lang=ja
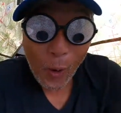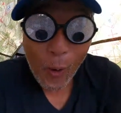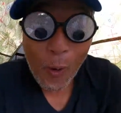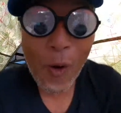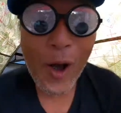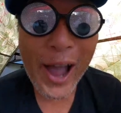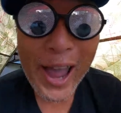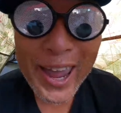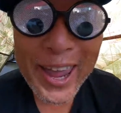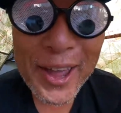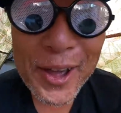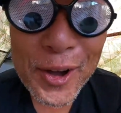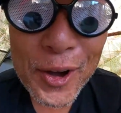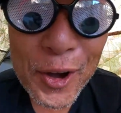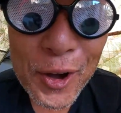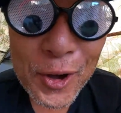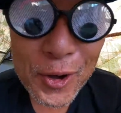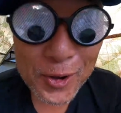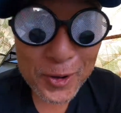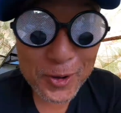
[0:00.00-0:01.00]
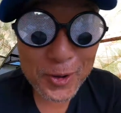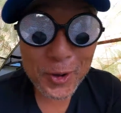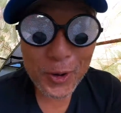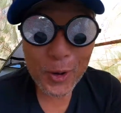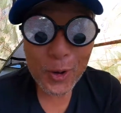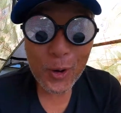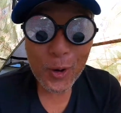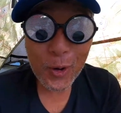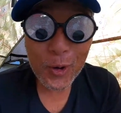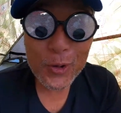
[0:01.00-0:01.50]
おは
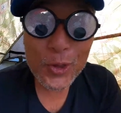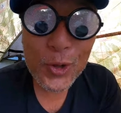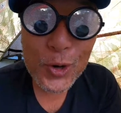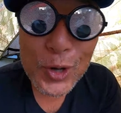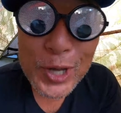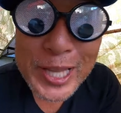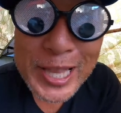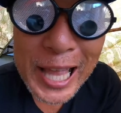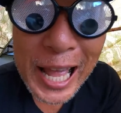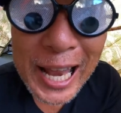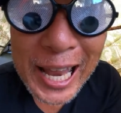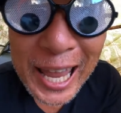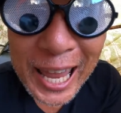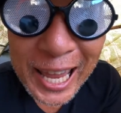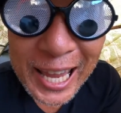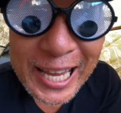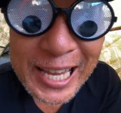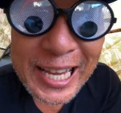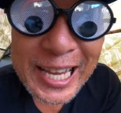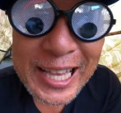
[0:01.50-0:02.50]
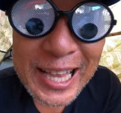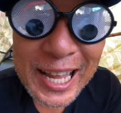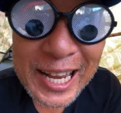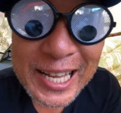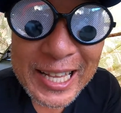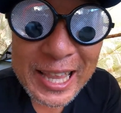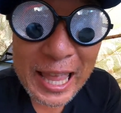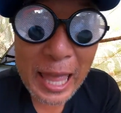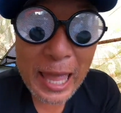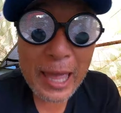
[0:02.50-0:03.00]
よう。驚いたね、いきな
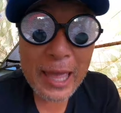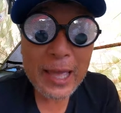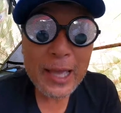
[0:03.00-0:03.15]
りで。